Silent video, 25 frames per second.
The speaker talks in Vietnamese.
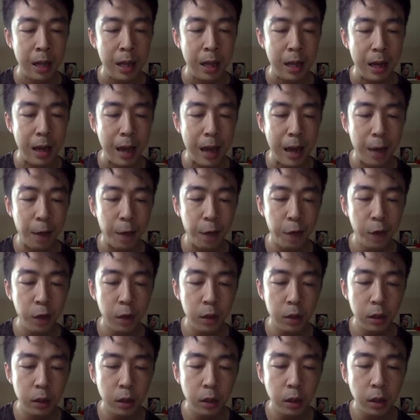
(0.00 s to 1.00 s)
là
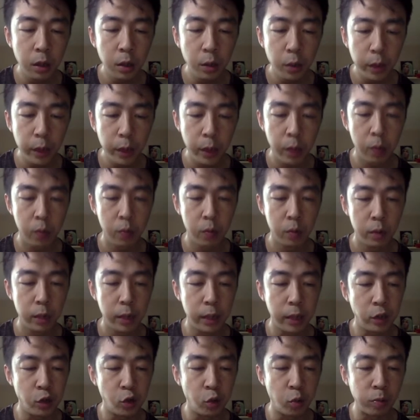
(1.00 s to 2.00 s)
phương thức hữu hiệu
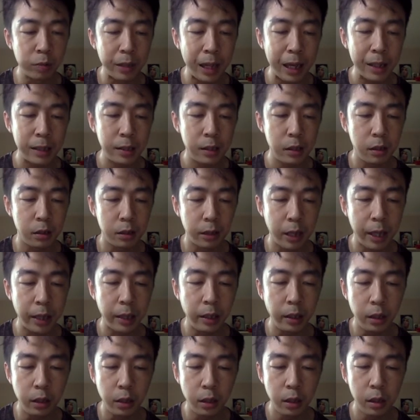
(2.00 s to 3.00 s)
để chúng ta trở
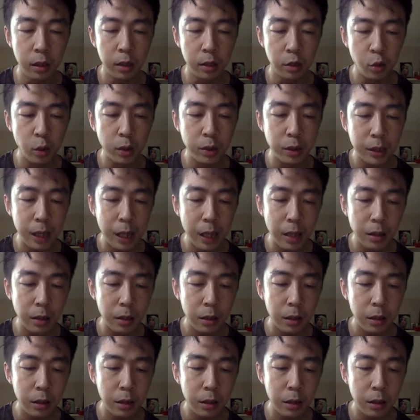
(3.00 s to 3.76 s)
thành những người xuất sắc